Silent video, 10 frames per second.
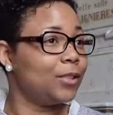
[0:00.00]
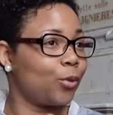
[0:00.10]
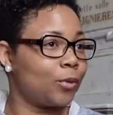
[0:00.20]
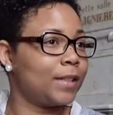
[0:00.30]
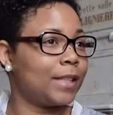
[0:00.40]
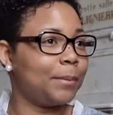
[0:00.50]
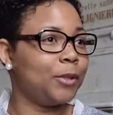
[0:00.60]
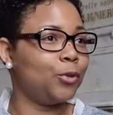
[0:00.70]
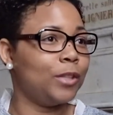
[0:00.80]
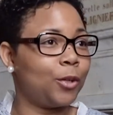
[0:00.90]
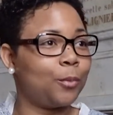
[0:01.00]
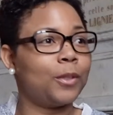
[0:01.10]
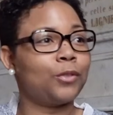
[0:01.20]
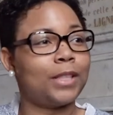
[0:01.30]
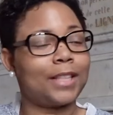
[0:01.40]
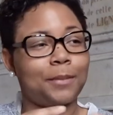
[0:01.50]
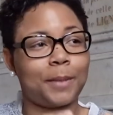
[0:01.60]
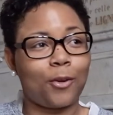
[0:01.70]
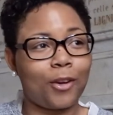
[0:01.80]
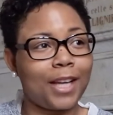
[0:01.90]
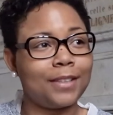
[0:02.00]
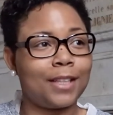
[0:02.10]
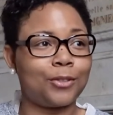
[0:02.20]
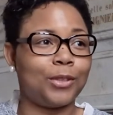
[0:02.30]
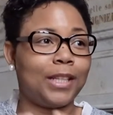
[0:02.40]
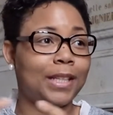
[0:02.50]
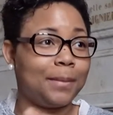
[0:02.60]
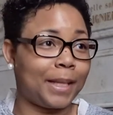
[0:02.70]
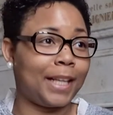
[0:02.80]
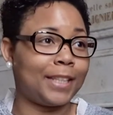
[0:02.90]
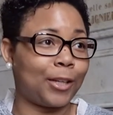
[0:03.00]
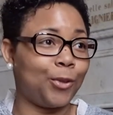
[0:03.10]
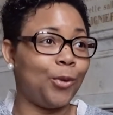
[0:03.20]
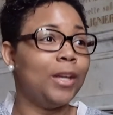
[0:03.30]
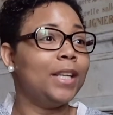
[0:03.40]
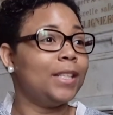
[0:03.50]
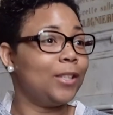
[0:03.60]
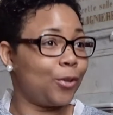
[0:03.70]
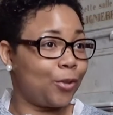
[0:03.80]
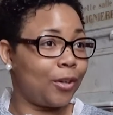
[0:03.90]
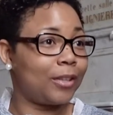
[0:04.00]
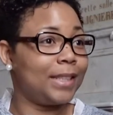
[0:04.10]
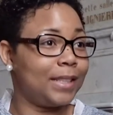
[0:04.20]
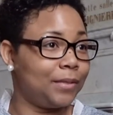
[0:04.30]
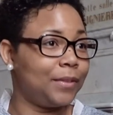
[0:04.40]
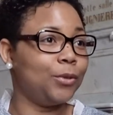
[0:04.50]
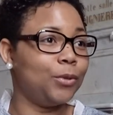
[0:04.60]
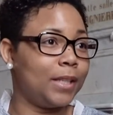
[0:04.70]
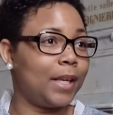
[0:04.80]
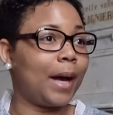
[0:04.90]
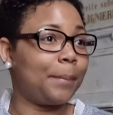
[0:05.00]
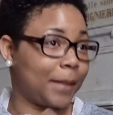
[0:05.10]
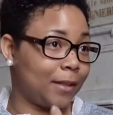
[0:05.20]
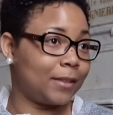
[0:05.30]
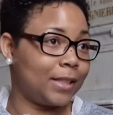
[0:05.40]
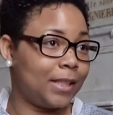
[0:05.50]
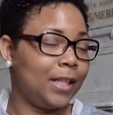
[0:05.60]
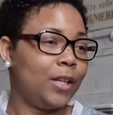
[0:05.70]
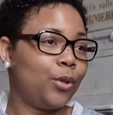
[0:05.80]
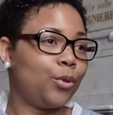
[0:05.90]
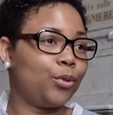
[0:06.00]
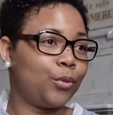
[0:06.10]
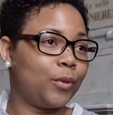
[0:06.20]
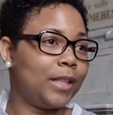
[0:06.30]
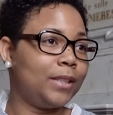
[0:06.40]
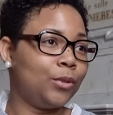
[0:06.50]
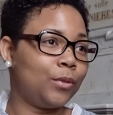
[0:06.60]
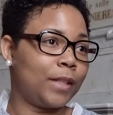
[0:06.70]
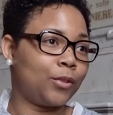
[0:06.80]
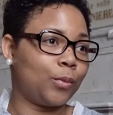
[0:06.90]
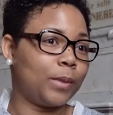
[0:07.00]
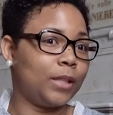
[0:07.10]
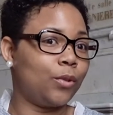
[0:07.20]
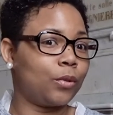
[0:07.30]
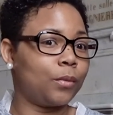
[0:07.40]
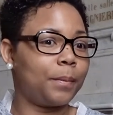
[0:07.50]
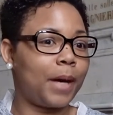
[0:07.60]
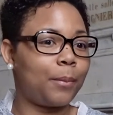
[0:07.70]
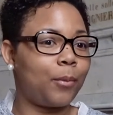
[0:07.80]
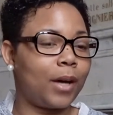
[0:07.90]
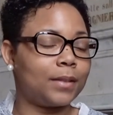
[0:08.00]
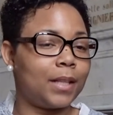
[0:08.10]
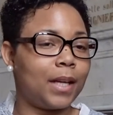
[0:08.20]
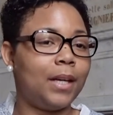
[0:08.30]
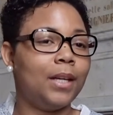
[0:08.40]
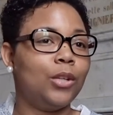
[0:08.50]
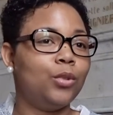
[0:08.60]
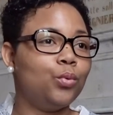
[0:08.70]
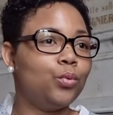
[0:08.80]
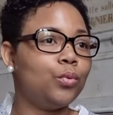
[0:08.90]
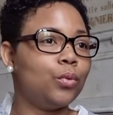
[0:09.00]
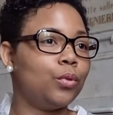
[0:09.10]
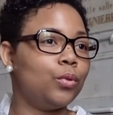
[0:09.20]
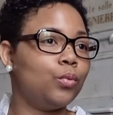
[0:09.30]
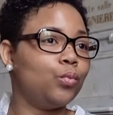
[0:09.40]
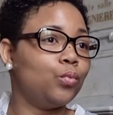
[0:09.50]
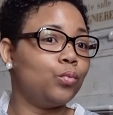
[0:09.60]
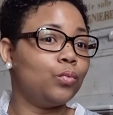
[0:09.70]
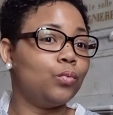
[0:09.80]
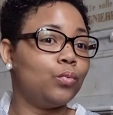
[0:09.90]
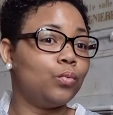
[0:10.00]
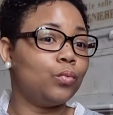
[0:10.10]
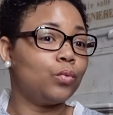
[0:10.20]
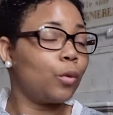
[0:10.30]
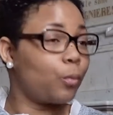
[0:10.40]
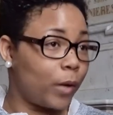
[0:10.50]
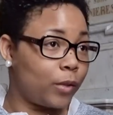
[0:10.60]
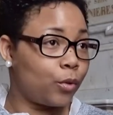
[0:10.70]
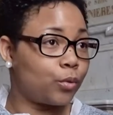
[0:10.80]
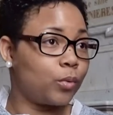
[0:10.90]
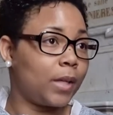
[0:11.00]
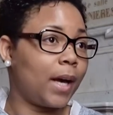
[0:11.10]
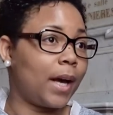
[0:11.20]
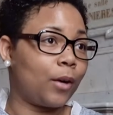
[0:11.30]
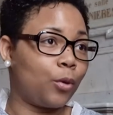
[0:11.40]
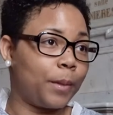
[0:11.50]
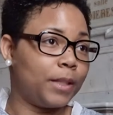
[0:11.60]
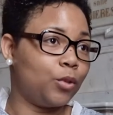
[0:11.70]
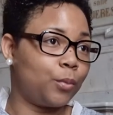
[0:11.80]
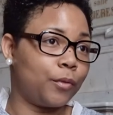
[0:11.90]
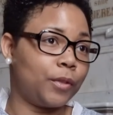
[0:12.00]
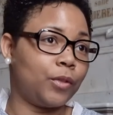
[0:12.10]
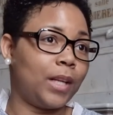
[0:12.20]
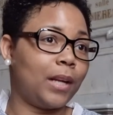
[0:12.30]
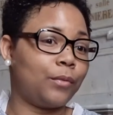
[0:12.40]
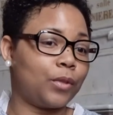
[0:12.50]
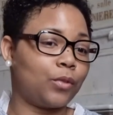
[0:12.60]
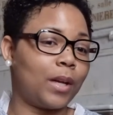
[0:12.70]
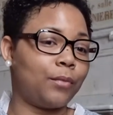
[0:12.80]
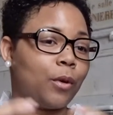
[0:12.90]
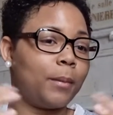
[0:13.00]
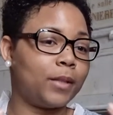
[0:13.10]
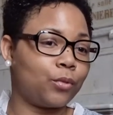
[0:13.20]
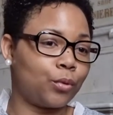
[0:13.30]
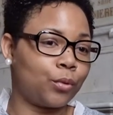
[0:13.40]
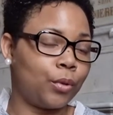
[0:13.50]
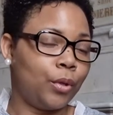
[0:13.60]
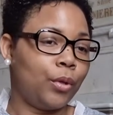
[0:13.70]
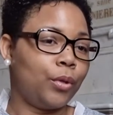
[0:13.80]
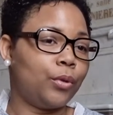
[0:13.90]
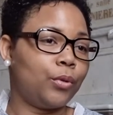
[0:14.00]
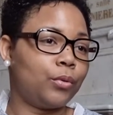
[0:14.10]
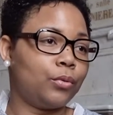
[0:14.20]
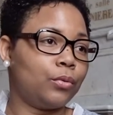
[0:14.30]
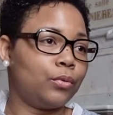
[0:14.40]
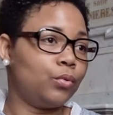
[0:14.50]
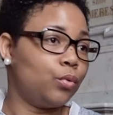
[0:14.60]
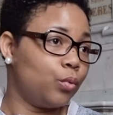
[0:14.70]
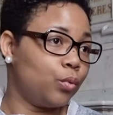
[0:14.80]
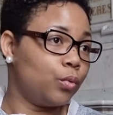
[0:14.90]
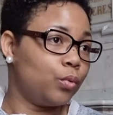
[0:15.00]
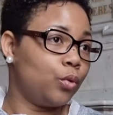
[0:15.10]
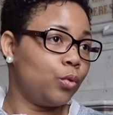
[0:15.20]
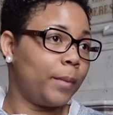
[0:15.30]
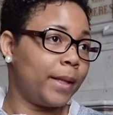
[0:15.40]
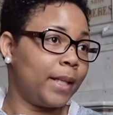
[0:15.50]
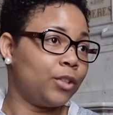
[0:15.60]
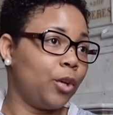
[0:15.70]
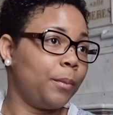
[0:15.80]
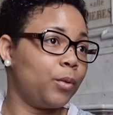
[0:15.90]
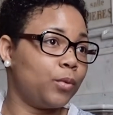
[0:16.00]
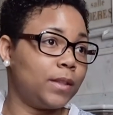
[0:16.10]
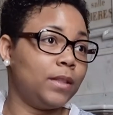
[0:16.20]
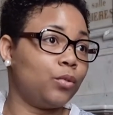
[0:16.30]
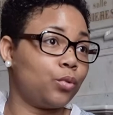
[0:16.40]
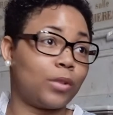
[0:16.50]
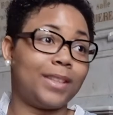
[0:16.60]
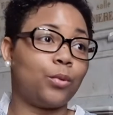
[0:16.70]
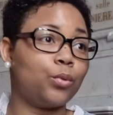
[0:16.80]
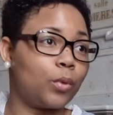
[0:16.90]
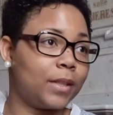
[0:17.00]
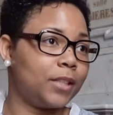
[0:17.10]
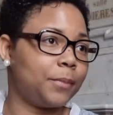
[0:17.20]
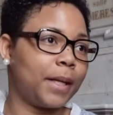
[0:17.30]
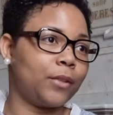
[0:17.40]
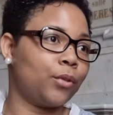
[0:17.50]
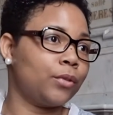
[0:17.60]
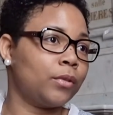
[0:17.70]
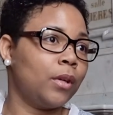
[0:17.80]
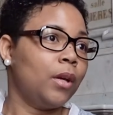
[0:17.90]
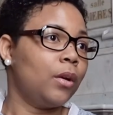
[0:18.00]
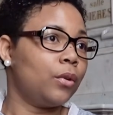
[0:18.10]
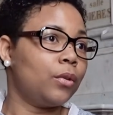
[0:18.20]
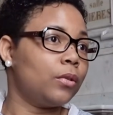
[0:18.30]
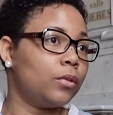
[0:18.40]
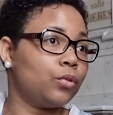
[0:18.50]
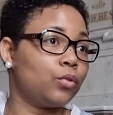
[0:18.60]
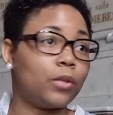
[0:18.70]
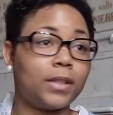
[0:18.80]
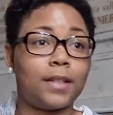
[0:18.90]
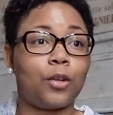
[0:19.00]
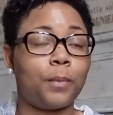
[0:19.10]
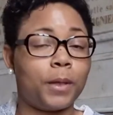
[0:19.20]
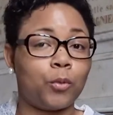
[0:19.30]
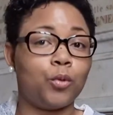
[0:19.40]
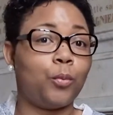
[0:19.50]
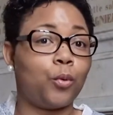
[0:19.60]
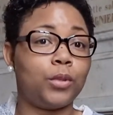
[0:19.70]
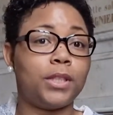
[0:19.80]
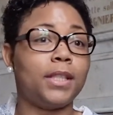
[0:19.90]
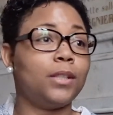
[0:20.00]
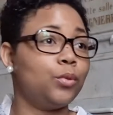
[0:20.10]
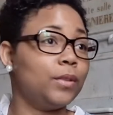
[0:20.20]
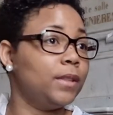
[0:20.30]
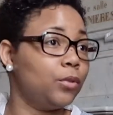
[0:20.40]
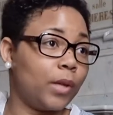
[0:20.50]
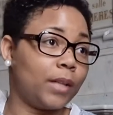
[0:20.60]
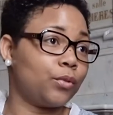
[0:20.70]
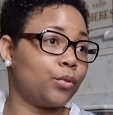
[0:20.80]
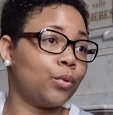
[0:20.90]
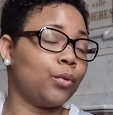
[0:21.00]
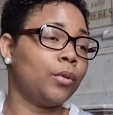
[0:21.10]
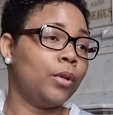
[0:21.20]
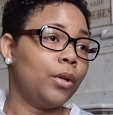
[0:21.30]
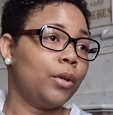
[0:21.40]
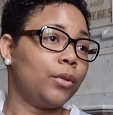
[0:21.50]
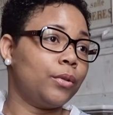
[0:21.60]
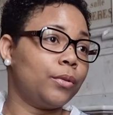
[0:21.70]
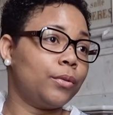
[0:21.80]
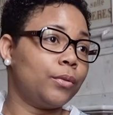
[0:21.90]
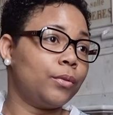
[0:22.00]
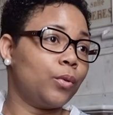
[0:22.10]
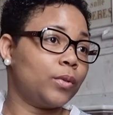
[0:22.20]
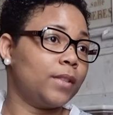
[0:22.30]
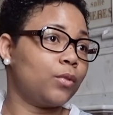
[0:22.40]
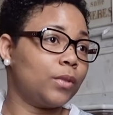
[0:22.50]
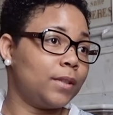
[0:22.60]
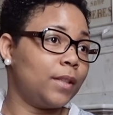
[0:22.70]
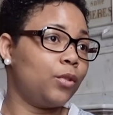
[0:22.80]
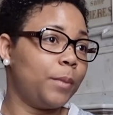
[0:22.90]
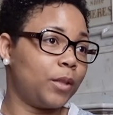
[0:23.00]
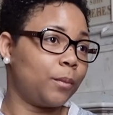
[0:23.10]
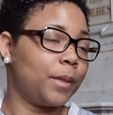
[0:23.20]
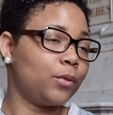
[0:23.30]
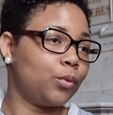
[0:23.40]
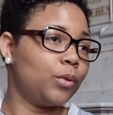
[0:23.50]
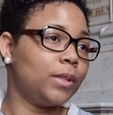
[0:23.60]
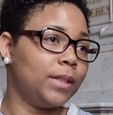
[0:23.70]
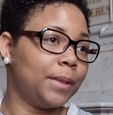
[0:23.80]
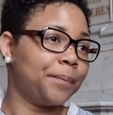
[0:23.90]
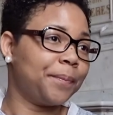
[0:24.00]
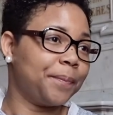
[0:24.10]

Ils ont cette habitude. Néanmoins, sur les aspects organisationnels et managériaux, il y a encore des difficultés à appréhender euh, ce volet d'innovation. Et donc, par rapport à cela, nous, euh, nous, nous employons en tout cas à accompagner nos professionnels à la fois sur la formation euh, de, nos, managers, mais aussi sur des retours d'expérience, euh, sur des accompagnements de projets, de situations. Euh, donc c'est ce qu'on essaie de mettre en place au quotidien.